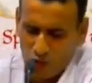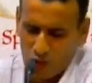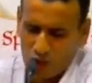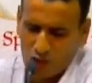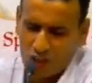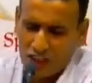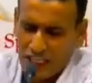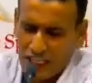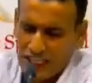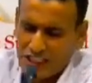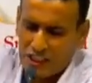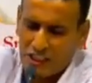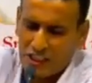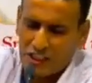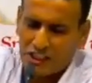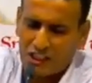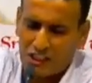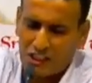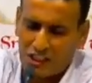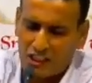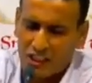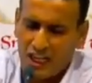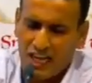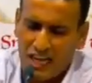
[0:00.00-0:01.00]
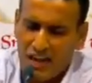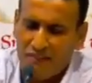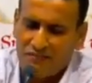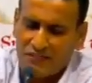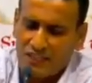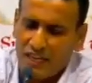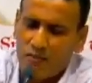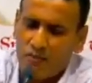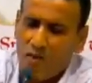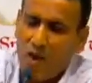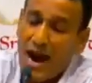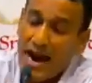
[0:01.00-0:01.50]
तो जिस तरफ
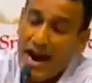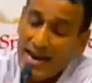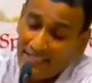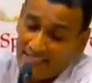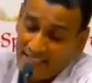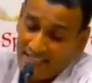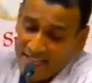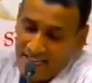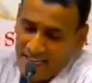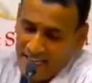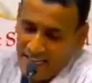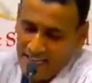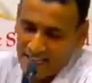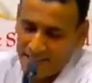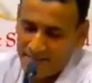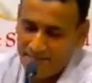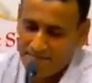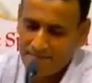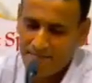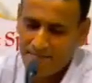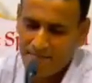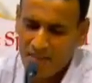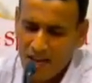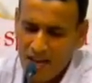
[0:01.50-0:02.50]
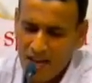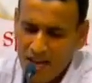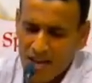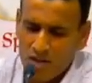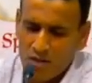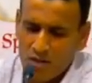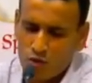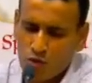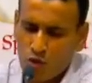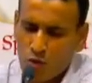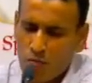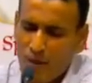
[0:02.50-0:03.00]
से वो आई थी
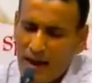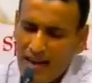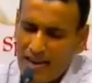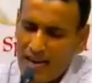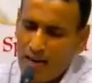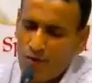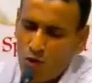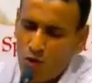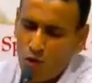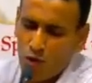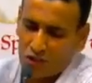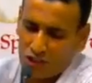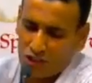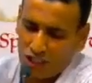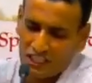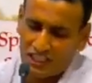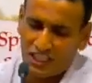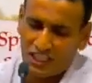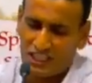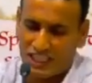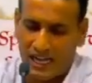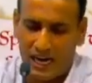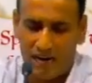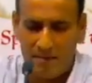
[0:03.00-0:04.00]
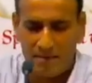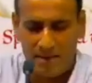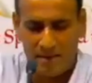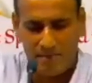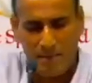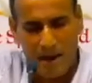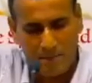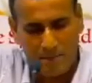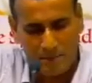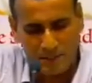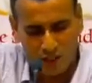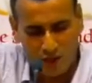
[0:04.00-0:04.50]
दोबारा वो उसी दिशा में
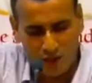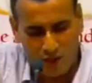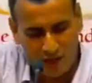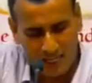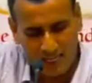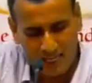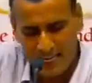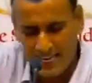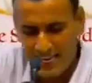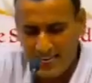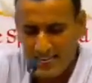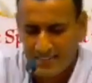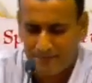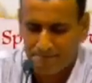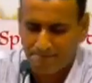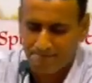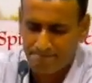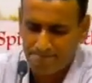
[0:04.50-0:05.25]
वापस लौट गई